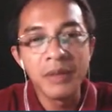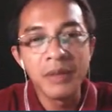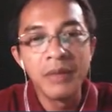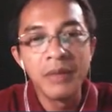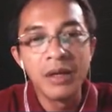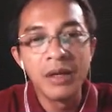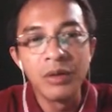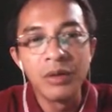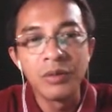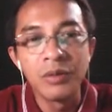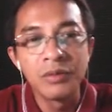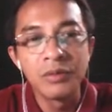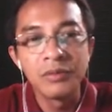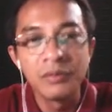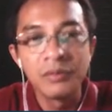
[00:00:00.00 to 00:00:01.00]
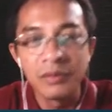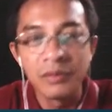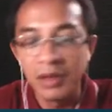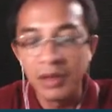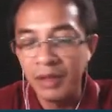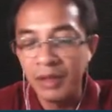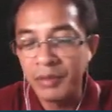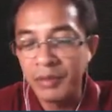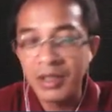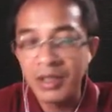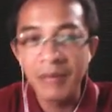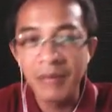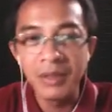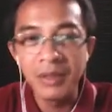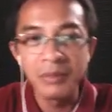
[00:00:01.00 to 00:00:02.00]
by law. Okay, pag
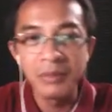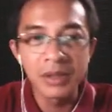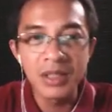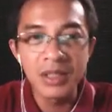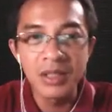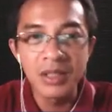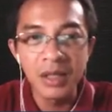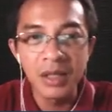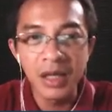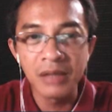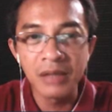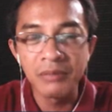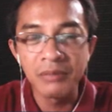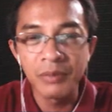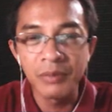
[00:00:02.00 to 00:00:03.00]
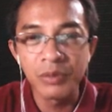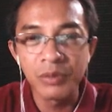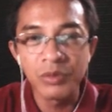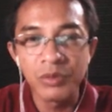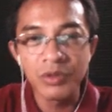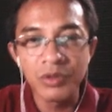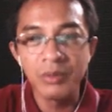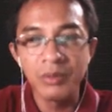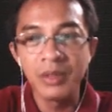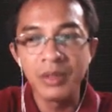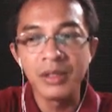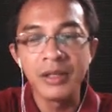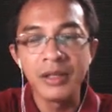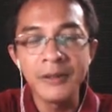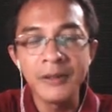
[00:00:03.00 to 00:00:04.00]
sinabi ng batas na kahit na fortuitous event
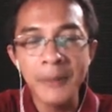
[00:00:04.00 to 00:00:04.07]
yan,